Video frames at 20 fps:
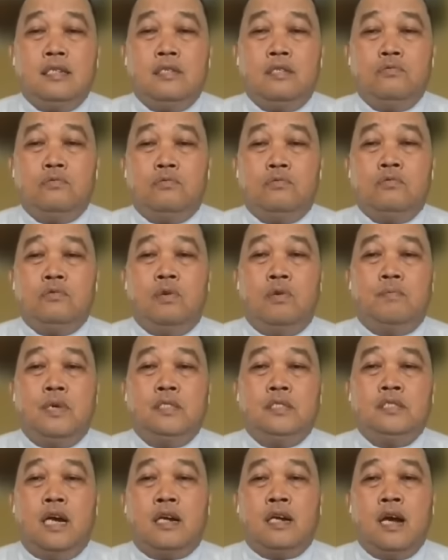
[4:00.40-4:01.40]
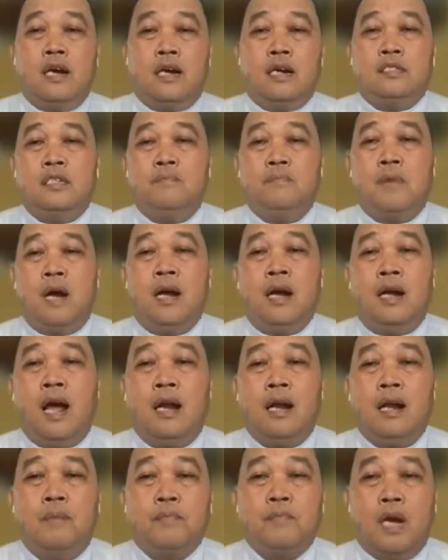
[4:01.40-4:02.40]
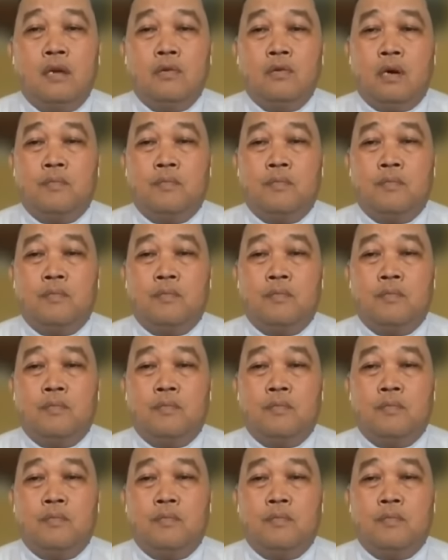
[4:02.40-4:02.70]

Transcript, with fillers: itu untuk menjaga keseimbangan alam kalau